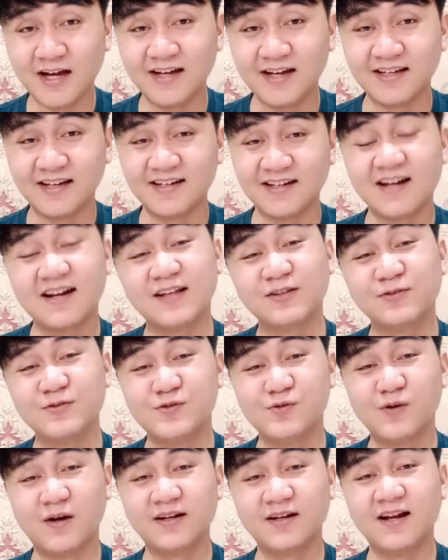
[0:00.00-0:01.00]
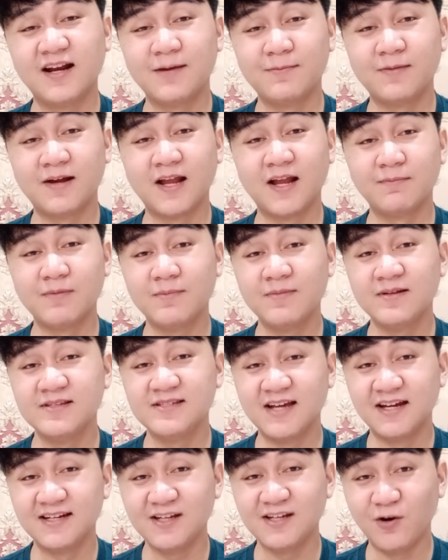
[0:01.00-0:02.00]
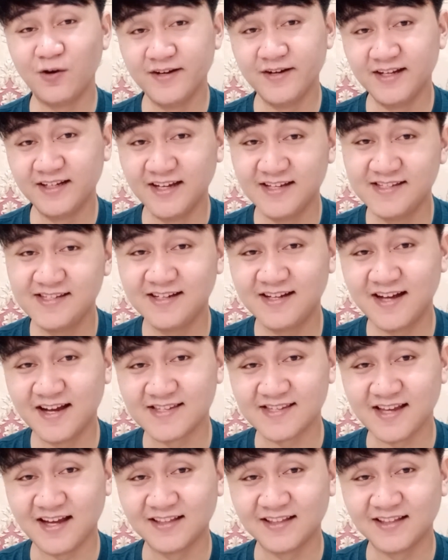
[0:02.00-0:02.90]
akhirnya Ratu Juana lama-lama menjadi ODGJ guys,